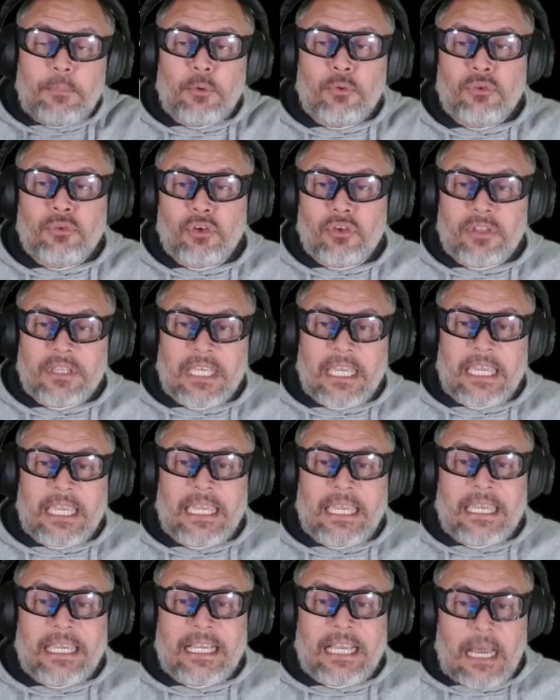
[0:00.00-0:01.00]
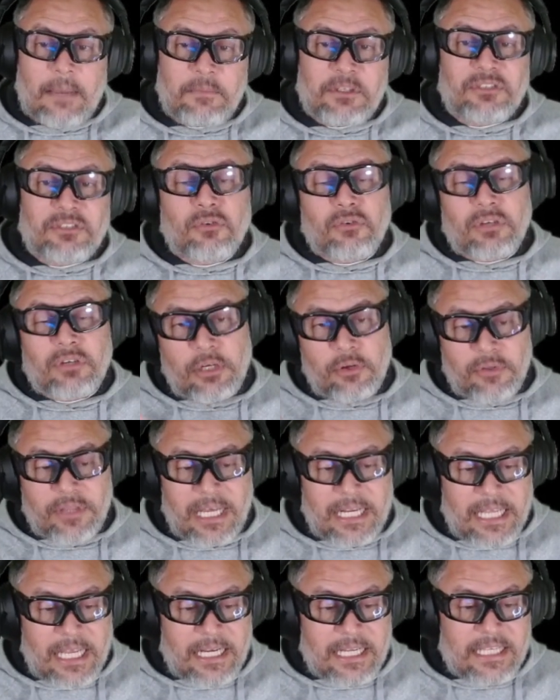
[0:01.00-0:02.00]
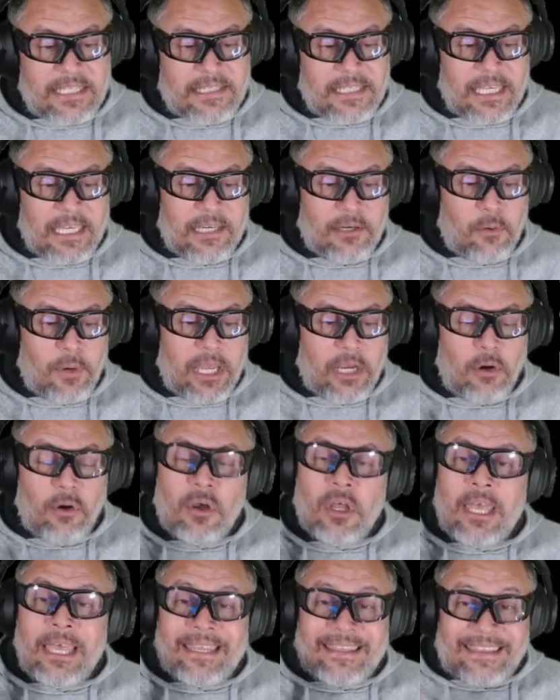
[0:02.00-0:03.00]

puntos de Gold que nos darían este juego,